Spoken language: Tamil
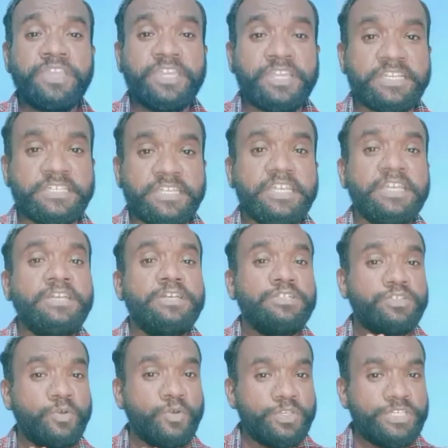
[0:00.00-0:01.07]
இருக்குது
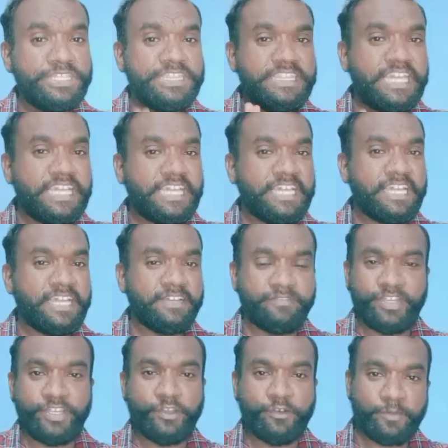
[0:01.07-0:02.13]
ஸோ இந்த
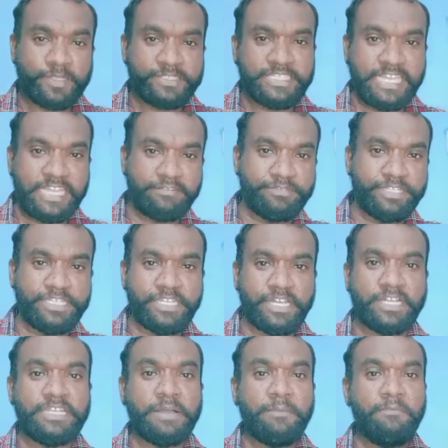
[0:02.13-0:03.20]
வீடியோ பார்த்தீங்க அப்படின்னா
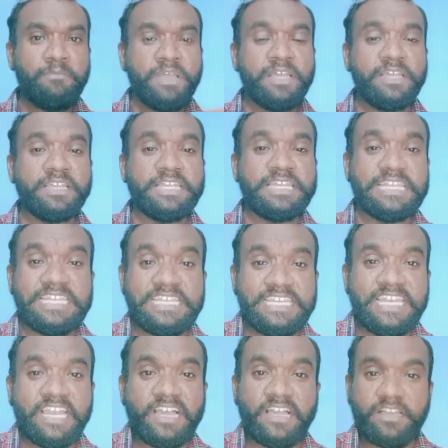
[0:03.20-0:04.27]
நம்ம
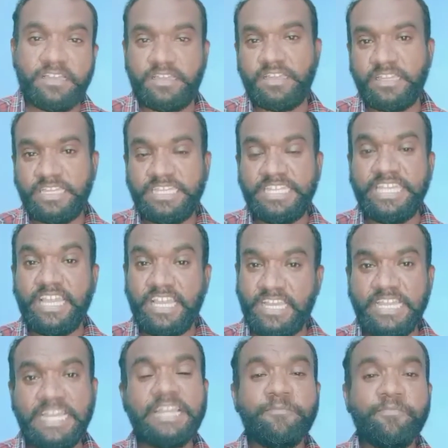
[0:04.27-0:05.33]
இந்தியா
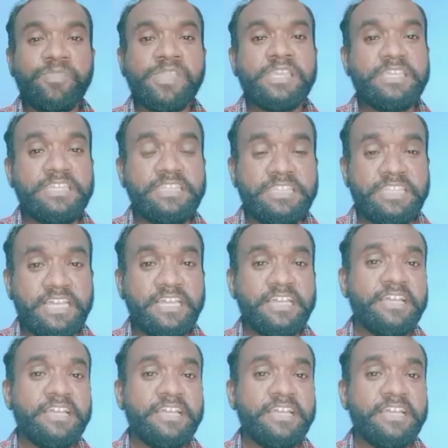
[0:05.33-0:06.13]
இந்தியாவில் இந்த